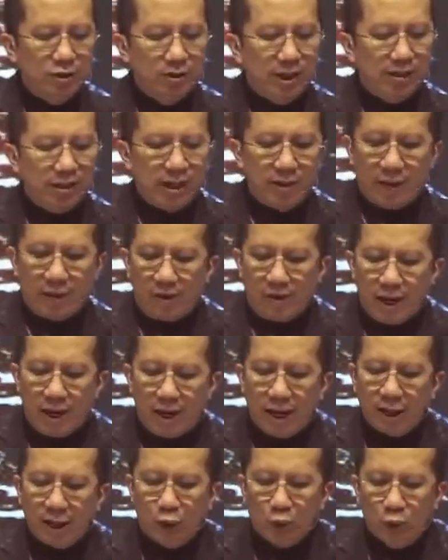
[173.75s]
juga saya
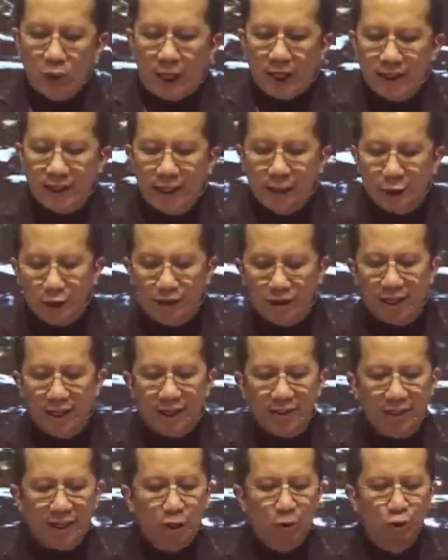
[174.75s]
bawakan Tuhan Yesus
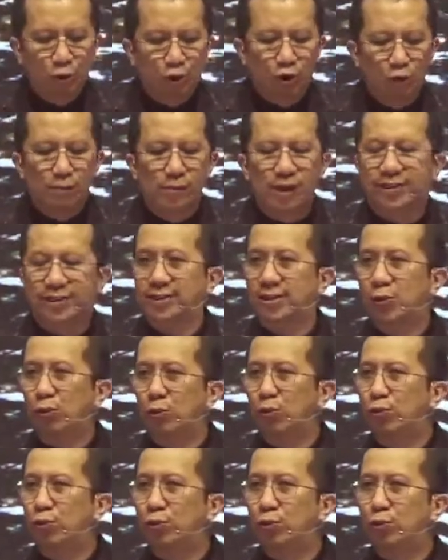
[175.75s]
datang untuk
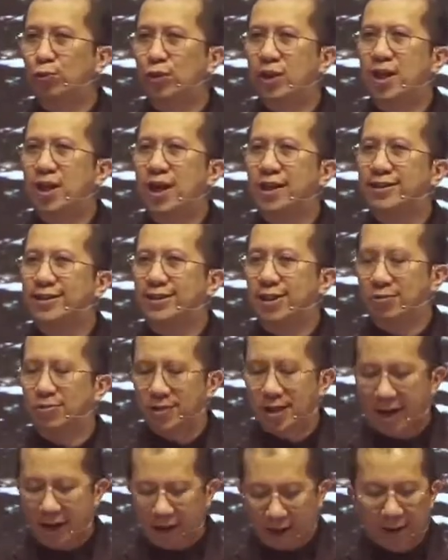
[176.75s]
bersekutu dengan
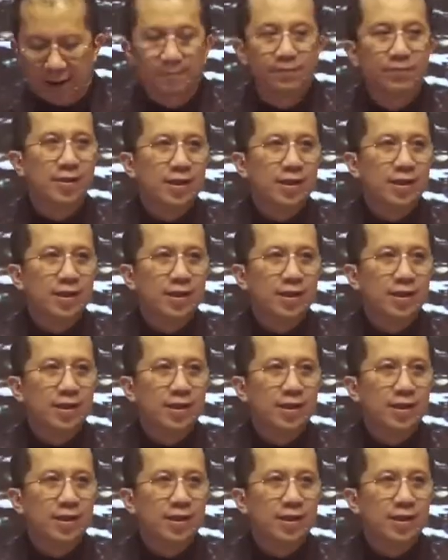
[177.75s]
saudara.